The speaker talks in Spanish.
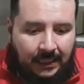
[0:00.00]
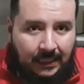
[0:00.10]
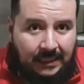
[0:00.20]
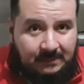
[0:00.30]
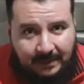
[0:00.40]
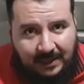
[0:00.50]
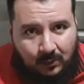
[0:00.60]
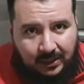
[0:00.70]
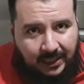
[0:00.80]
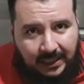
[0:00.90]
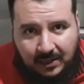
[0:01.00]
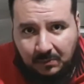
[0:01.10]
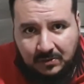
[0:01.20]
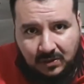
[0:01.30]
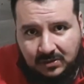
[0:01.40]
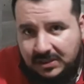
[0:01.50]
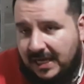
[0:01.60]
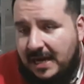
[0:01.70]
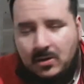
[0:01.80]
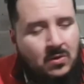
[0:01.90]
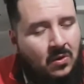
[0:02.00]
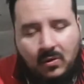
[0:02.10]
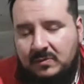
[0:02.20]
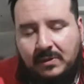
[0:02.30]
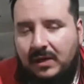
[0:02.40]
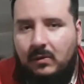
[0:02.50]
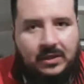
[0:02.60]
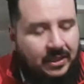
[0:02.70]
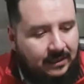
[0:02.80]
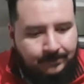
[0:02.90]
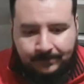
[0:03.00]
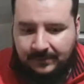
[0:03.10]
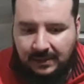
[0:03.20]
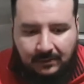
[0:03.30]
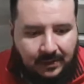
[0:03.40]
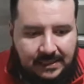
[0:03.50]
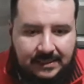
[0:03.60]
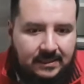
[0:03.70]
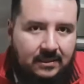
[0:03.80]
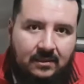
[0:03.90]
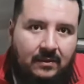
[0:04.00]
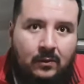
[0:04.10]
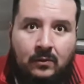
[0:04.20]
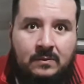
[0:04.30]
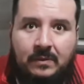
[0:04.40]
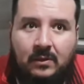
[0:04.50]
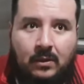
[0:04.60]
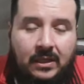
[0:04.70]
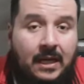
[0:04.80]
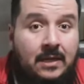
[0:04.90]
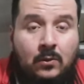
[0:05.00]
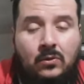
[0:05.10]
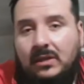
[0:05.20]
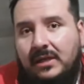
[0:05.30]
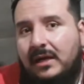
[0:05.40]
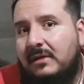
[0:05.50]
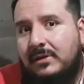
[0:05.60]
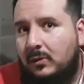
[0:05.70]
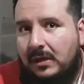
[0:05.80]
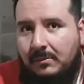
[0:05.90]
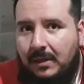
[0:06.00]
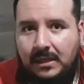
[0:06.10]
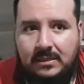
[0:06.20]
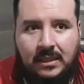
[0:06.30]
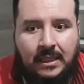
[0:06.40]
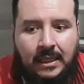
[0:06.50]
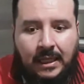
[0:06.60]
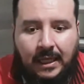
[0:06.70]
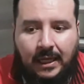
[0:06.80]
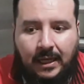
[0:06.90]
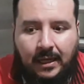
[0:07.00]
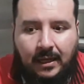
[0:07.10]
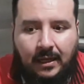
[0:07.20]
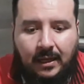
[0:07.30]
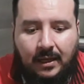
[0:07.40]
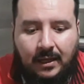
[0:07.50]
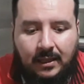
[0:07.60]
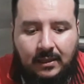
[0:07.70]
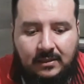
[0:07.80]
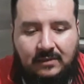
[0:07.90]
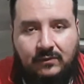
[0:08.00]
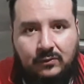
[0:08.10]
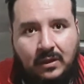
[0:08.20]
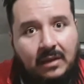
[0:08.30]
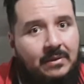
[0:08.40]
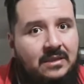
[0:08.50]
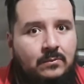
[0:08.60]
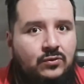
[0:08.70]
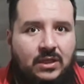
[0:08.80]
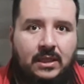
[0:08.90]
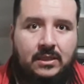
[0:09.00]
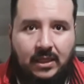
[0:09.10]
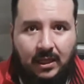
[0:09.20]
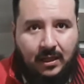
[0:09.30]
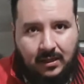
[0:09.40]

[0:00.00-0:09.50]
¿Es para cualquiera, como se los decía? No, no es para cualquiera. La verdad es que este trabajo no es para cualquiera y ninguno que tenga que ver con animales. Eh, desafortunadamente mucha gente